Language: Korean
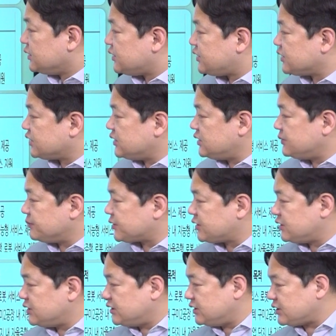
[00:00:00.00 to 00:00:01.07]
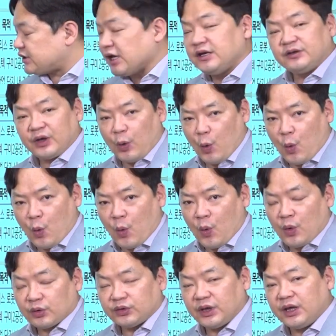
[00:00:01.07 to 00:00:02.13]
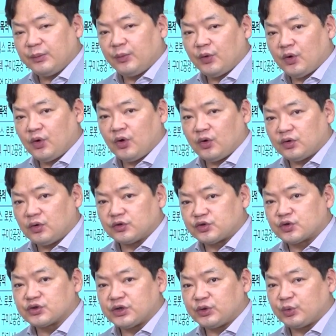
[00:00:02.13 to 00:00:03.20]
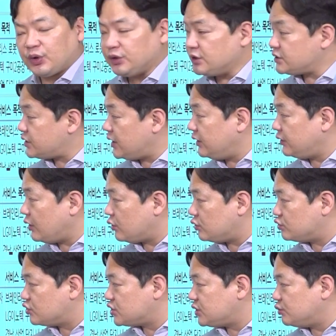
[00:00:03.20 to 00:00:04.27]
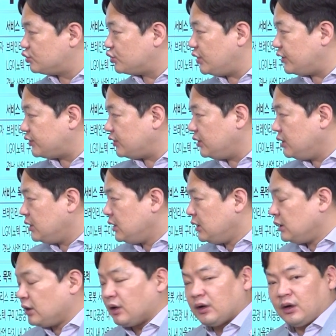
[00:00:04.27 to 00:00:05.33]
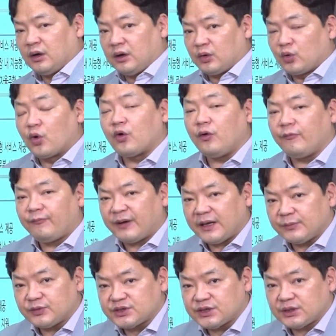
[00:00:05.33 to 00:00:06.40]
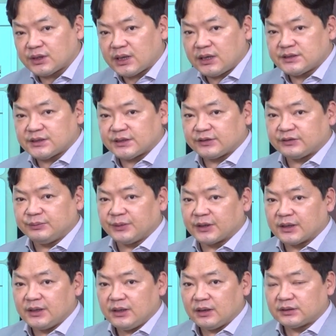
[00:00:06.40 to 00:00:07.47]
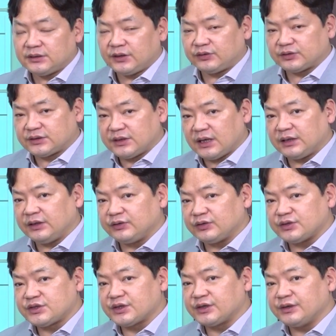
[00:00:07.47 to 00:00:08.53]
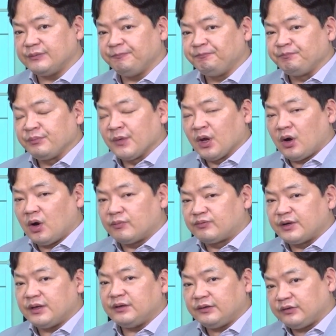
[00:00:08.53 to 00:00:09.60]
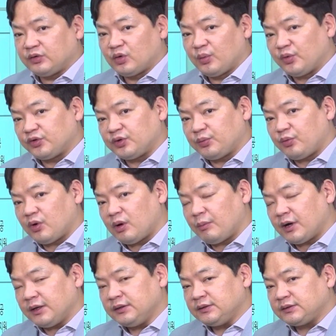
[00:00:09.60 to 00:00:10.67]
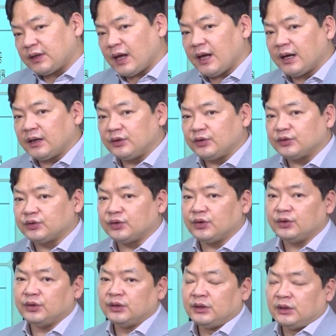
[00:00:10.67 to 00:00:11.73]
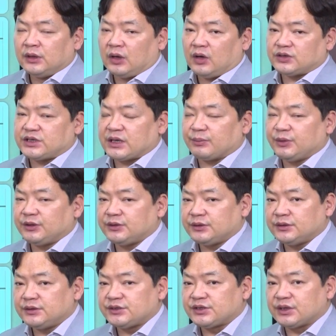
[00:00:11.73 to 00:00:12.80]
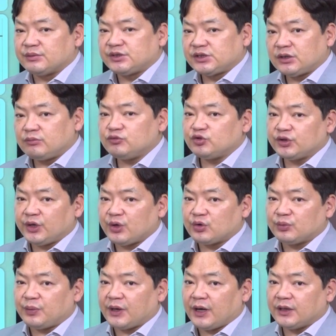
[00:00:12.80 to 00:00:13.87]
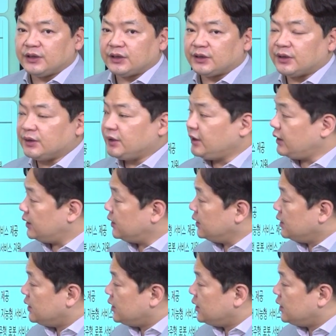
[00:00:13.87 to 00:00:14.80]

지금 그 제2사옥 네이버 어, 정자동에 있는 제2사옥을 중심으로 해서 어, 로컬 5G를 깔지 않았습니까? 그래서 그 안에서 지금 어, 브레니스 로봇을 포함한 다양한 어떤 어, 장비들을 지금 실험 중이라고 봐야 될 텐데